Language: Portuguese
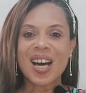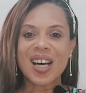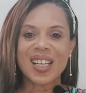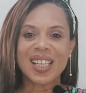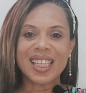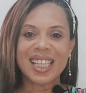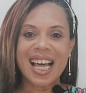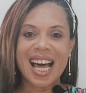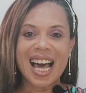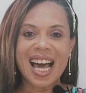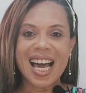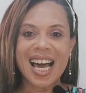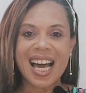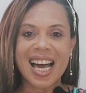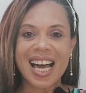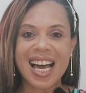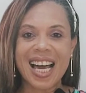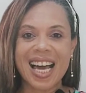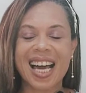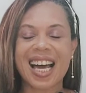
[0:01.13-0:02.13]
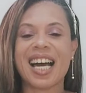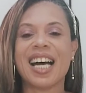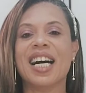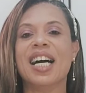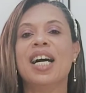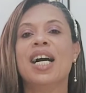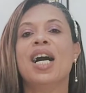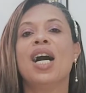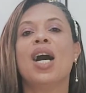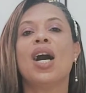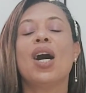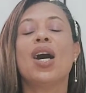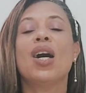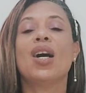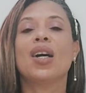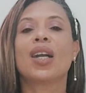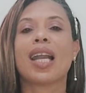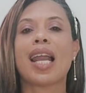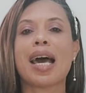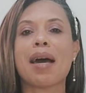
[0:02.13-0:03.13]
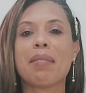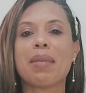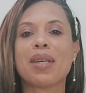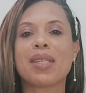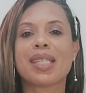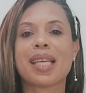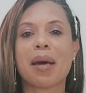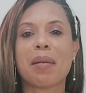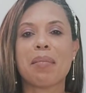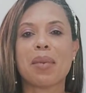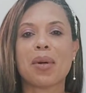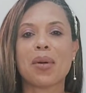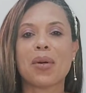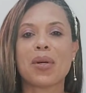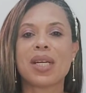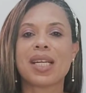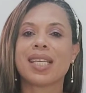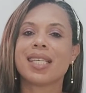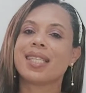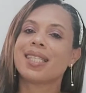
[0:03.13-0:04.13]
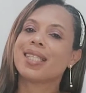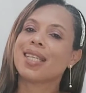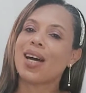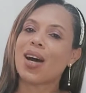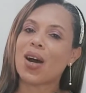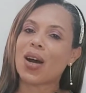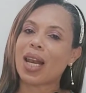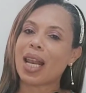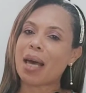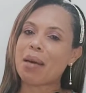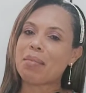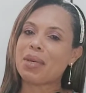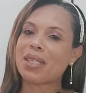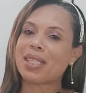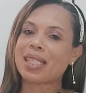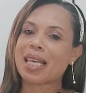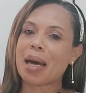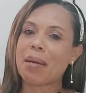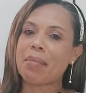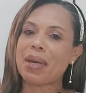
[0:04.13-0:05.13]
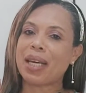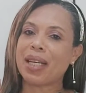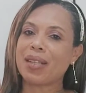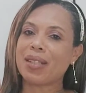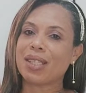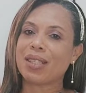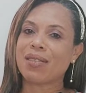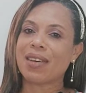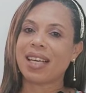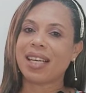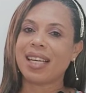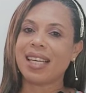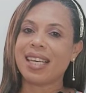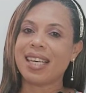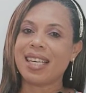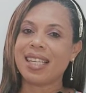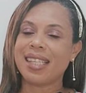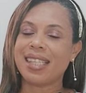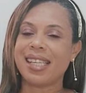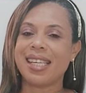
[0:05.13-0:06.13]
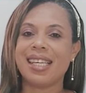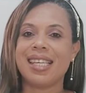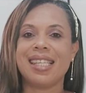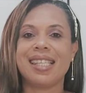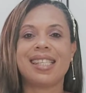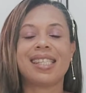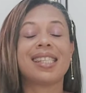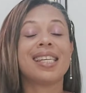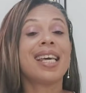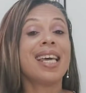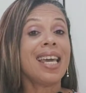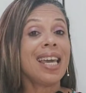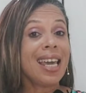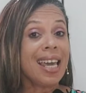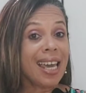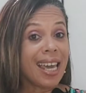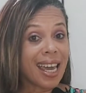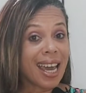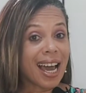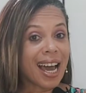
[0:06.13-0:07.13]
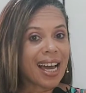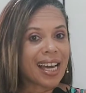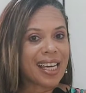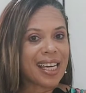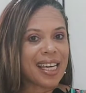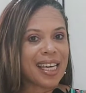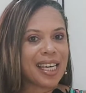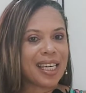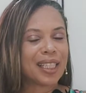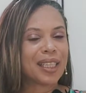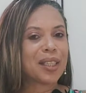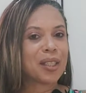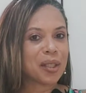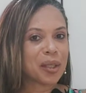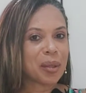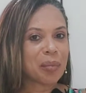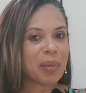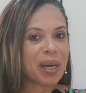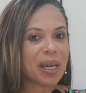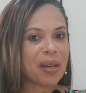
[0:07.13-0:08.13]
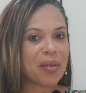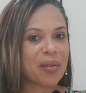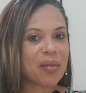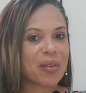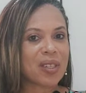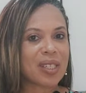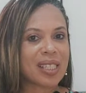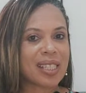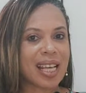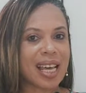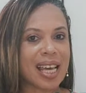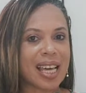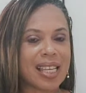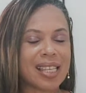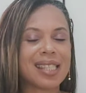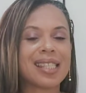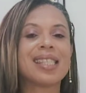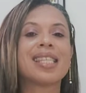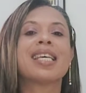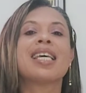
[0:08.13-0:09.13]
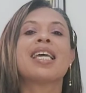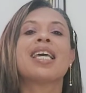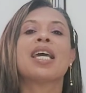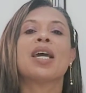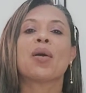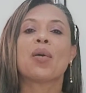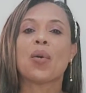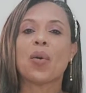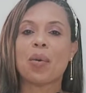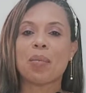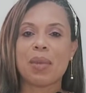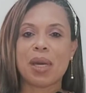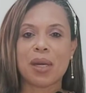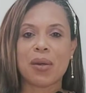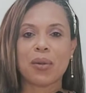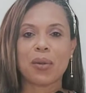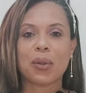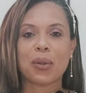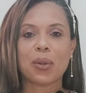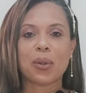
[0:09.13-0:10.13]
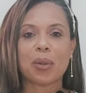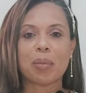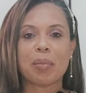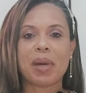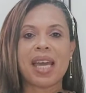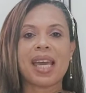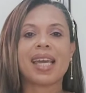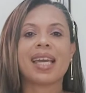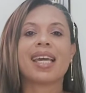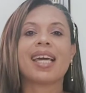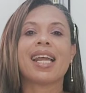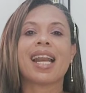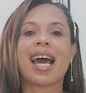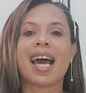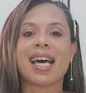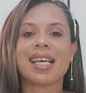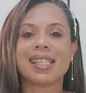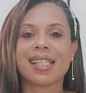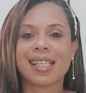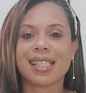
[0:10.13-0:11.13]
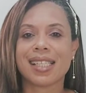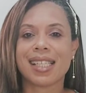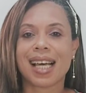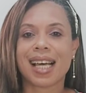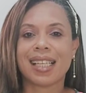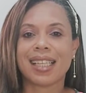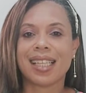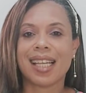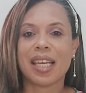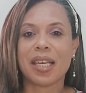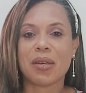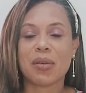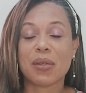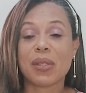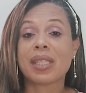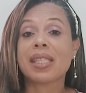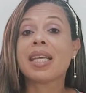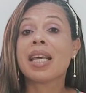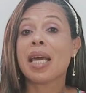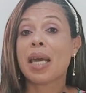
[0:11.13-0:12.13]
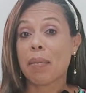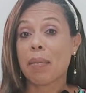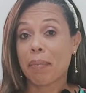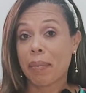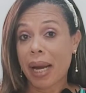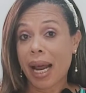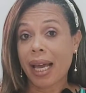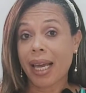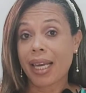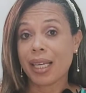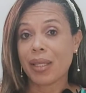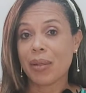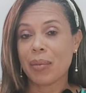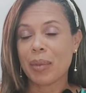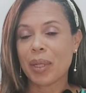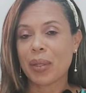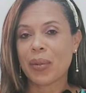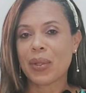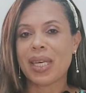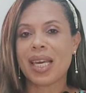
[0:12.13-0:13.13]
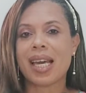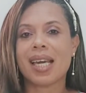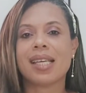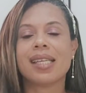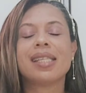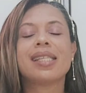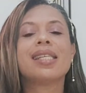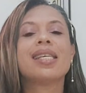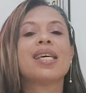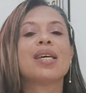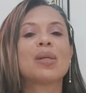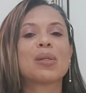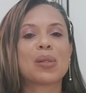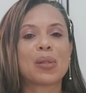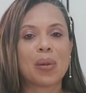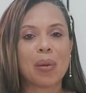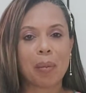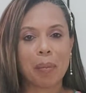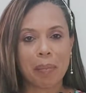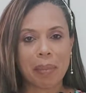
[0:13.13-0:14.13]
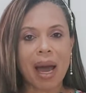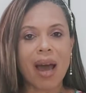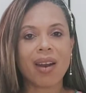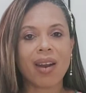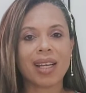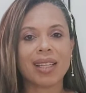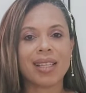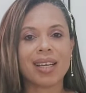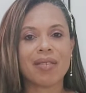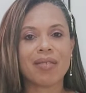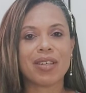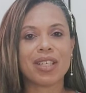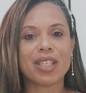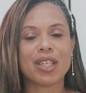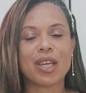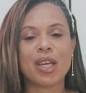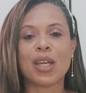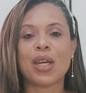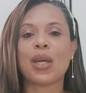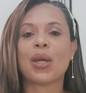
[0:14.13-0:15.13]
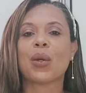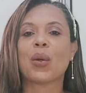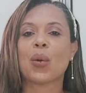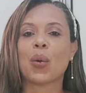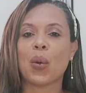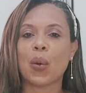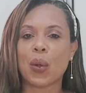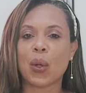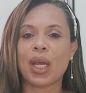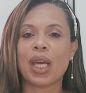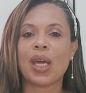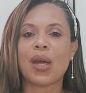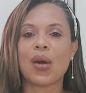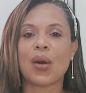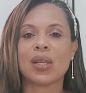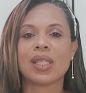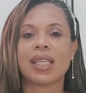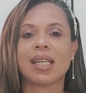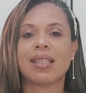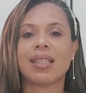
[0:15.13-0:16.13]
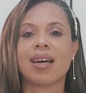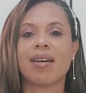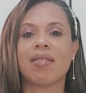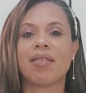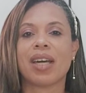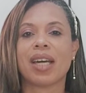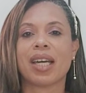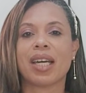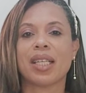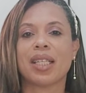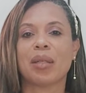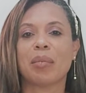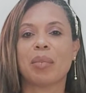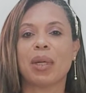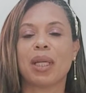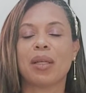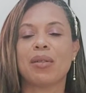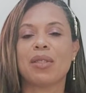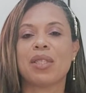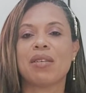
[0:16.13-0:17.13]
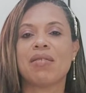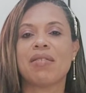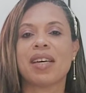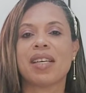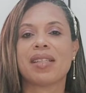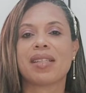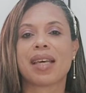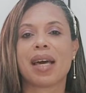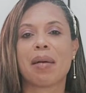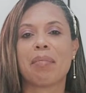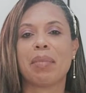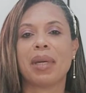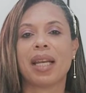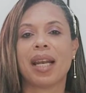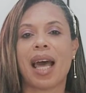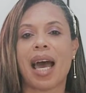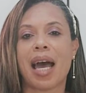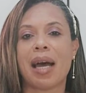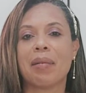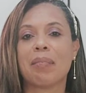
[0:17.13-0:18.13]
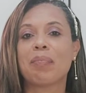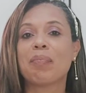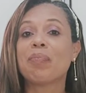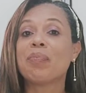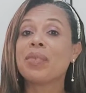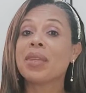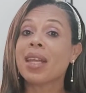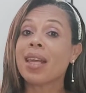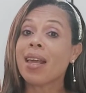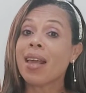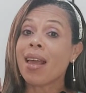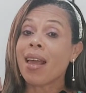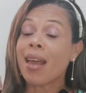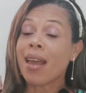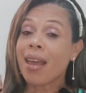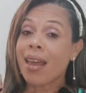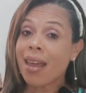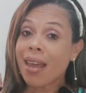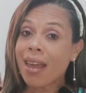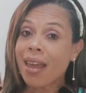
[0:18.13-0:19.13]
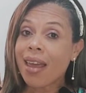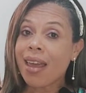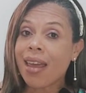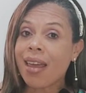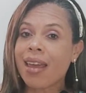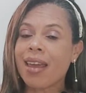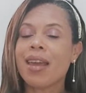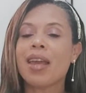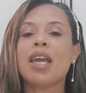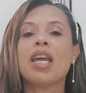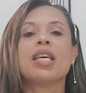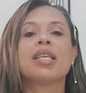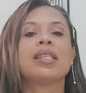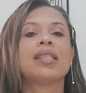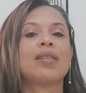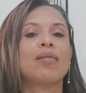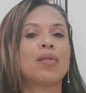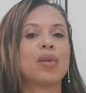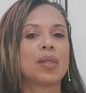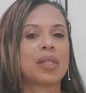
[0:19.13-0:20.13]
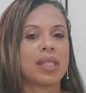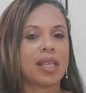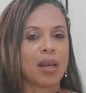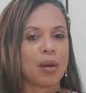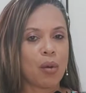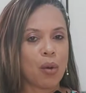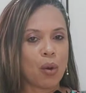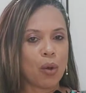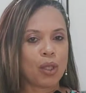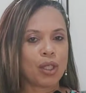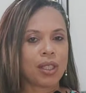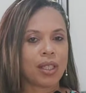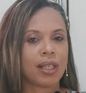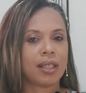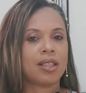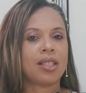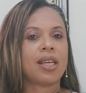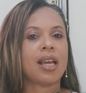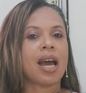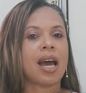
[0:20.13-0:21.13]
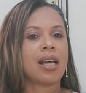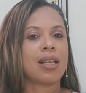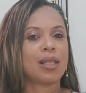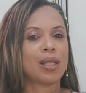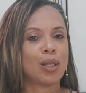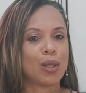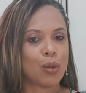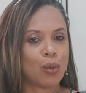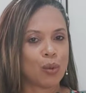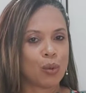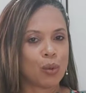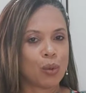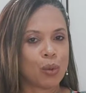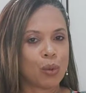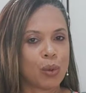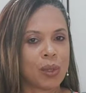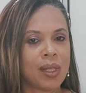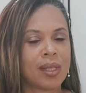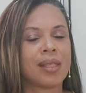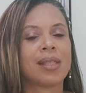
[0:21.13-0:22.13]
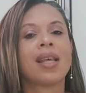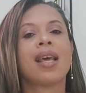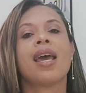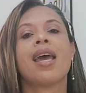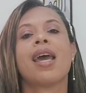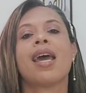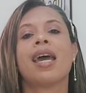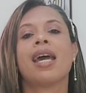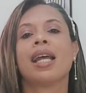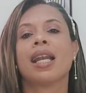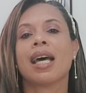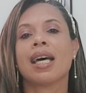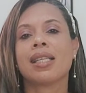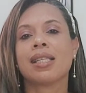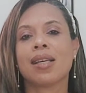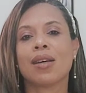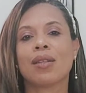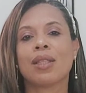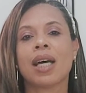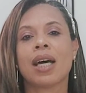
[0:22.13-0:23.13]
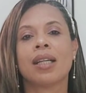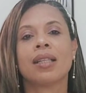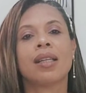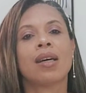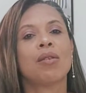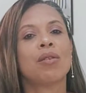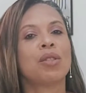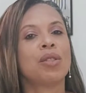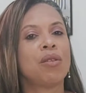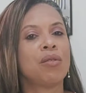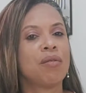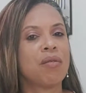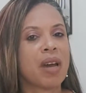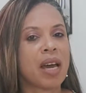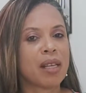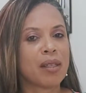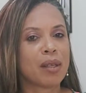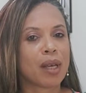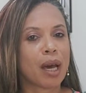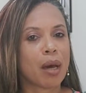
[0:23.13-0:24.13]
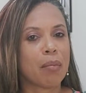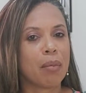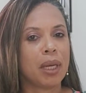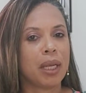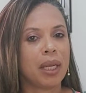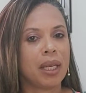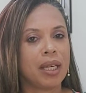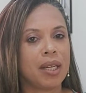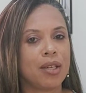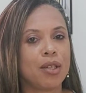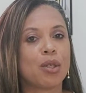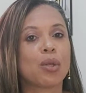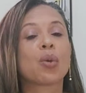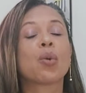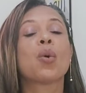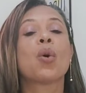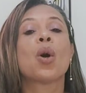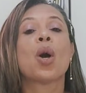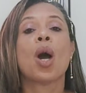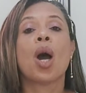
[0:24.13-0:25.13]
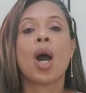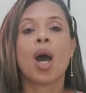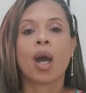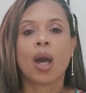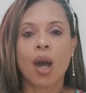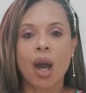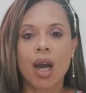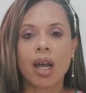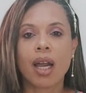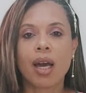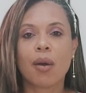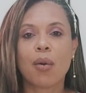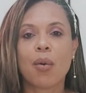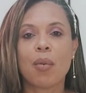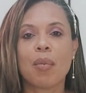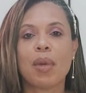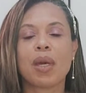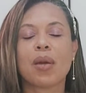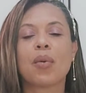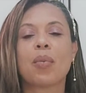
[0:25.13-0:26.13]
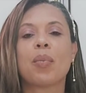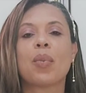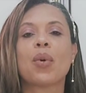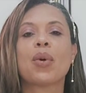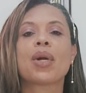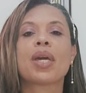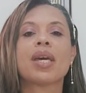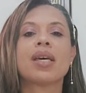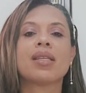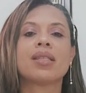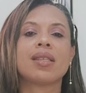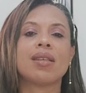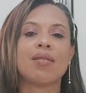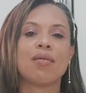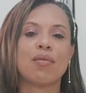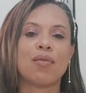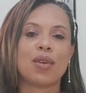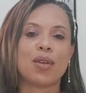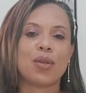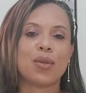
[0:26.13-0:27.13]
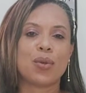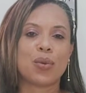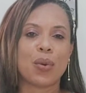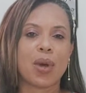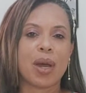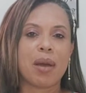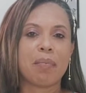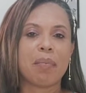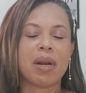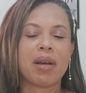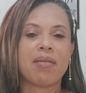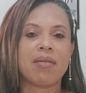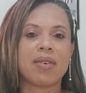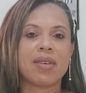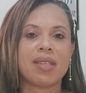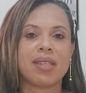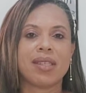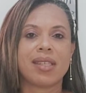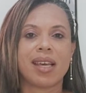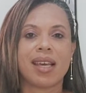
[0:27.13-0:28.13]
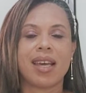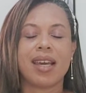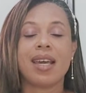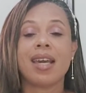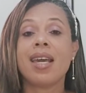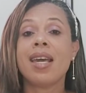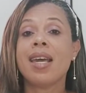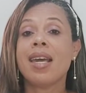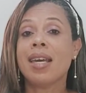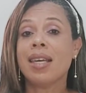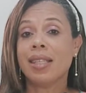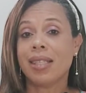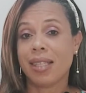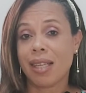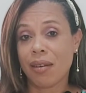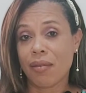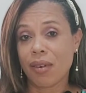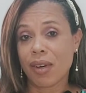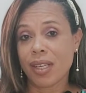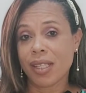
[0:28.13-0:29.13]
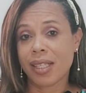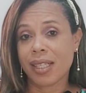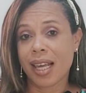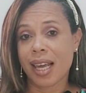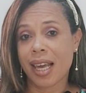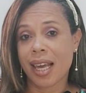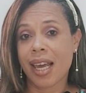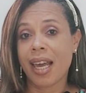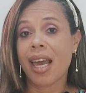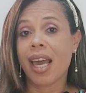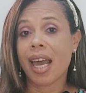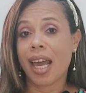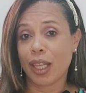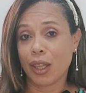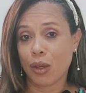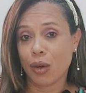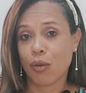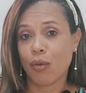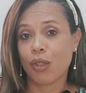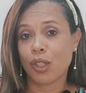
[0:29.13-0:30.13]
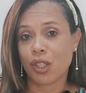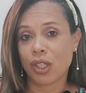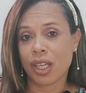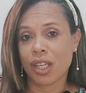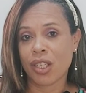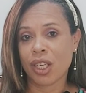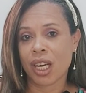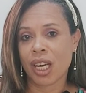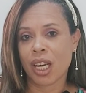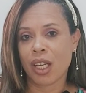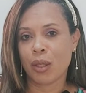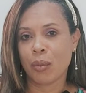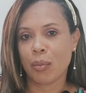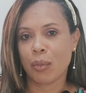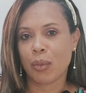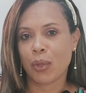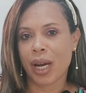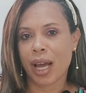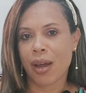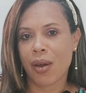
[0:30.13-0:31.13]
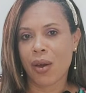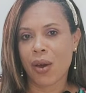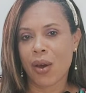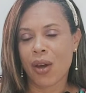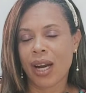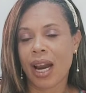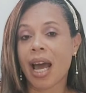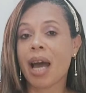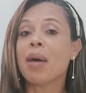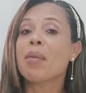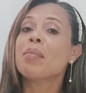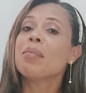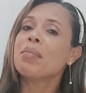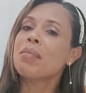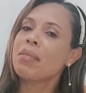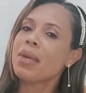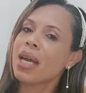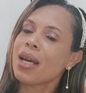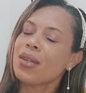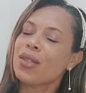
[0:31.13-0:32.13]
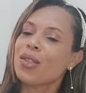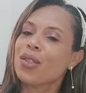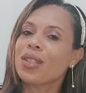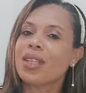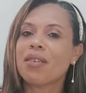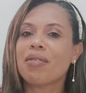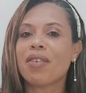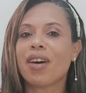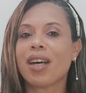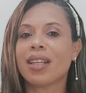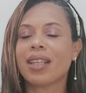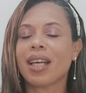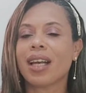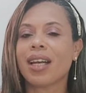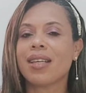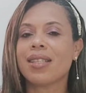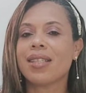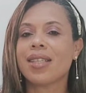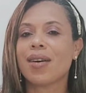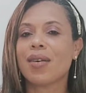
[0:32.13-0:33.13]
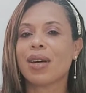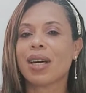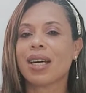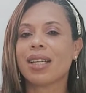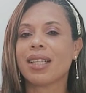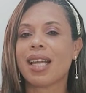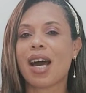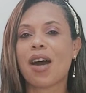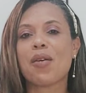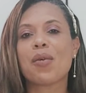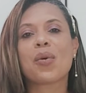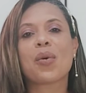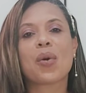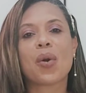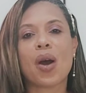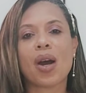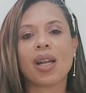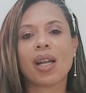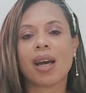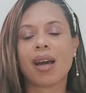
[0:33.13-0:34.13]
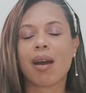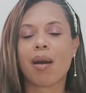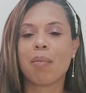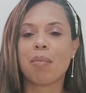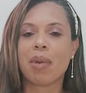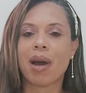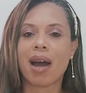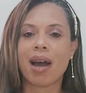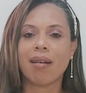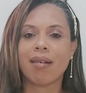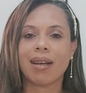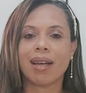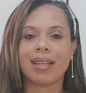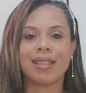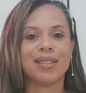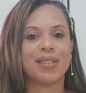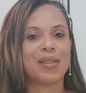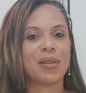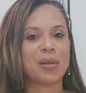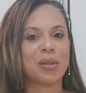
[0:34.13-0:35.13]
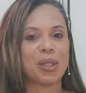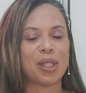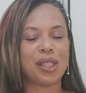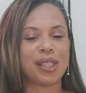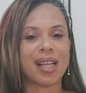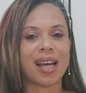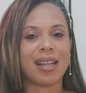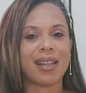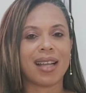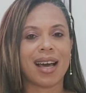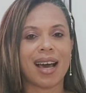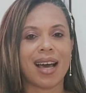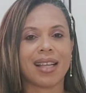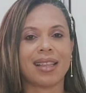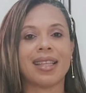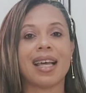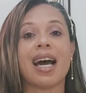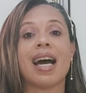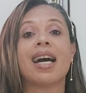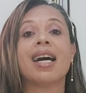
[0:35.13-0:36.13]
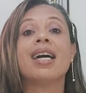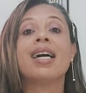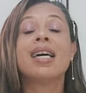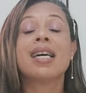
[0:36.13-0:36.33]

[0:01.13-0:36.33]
Olá! Olá, meus amores! Olá, meus cabelos felizes! E aí, tudo bem com vocês? Comigo tudo bem, graças a Deus! Para quem não me conhece, eu sou Paula Devaniri, curiosa navegando pelo universo capilar. E se você gosta de assuntos relacionados ao universo cabelístico, cola comigo porque esse vídeo é para você. Se você é novo, está chegando por agora, me ajuda a fortalecer o canal Cola com a Paula, não custa nada.